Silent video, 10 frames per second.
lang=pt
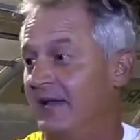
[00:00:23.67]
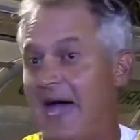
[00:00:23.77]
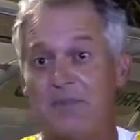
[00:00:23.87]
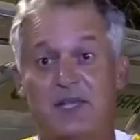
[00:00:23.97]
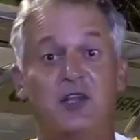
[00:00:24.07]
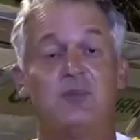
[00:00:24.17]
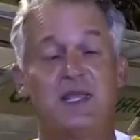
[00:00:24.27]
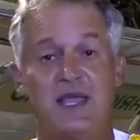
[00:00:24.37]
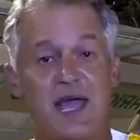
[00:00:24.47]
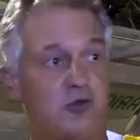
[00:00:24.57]
Abre aqui no
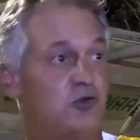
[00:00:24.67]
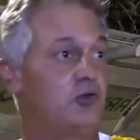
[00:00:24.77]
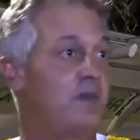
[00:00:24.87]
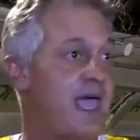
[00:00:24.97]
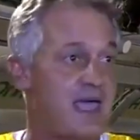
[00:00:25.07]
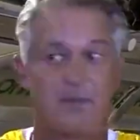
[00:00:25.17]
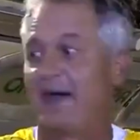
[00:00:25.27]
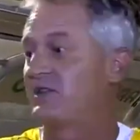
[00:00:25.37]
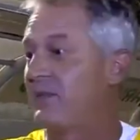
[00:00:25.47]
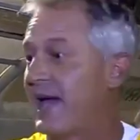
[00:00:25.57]
Mineiro, tudo bem, é
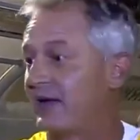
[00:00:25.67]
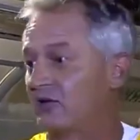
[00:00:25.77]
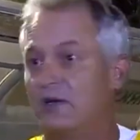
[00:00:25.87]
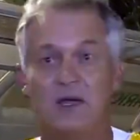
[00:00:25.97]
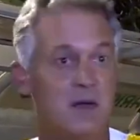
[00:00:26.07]
mais perto.